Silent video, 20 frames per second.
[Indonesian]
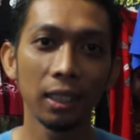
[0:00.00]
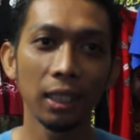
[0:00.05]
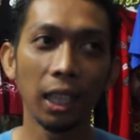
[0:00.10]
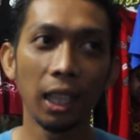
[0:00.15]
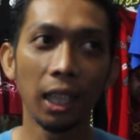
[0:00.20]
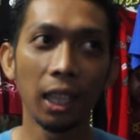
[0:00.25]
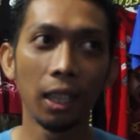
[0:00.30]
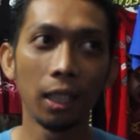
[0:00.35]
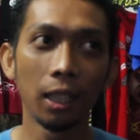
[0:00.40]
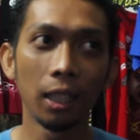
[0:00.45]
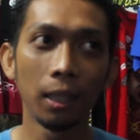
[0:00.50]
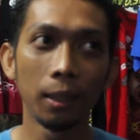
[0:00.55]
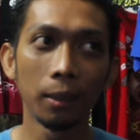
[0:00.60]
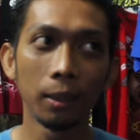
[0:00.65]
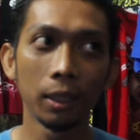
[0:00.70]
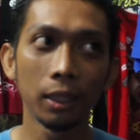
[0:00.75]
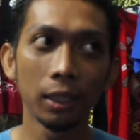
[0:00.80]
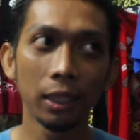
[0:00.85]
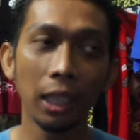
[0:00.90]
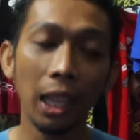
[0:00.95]
ya
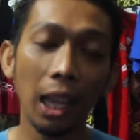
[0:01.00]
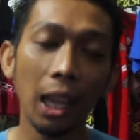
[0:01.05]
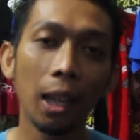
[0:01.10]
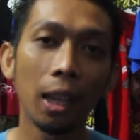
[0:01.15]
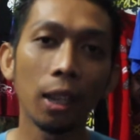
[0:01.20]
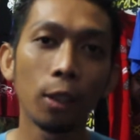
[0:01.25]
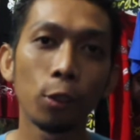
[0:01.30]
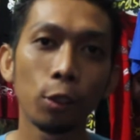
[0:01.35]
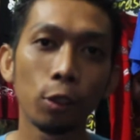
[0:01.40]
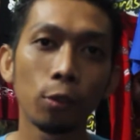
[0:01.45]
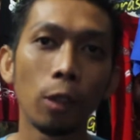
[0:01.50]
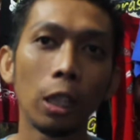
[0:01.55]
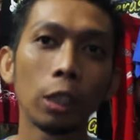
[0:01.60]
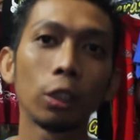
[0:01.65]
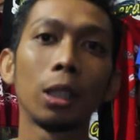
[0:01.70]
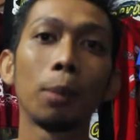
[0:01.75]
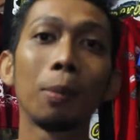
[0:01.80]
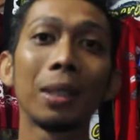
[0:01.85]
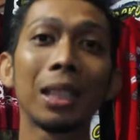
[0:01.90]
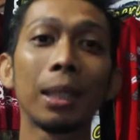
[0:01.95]
ya
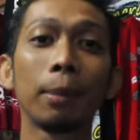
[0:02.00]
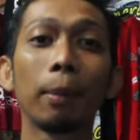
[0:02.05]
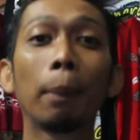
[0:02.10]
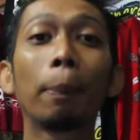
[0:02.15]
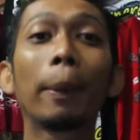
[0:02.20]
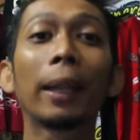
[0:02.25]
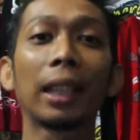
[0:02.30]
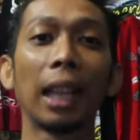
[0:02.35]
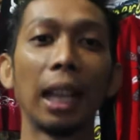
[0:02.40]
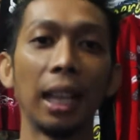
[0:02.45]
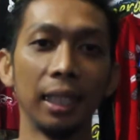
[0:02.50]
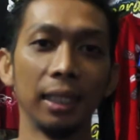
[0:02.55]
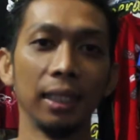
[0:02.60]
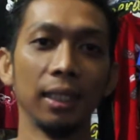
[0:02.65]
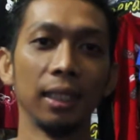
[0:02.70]
waktunya masih mepet lah.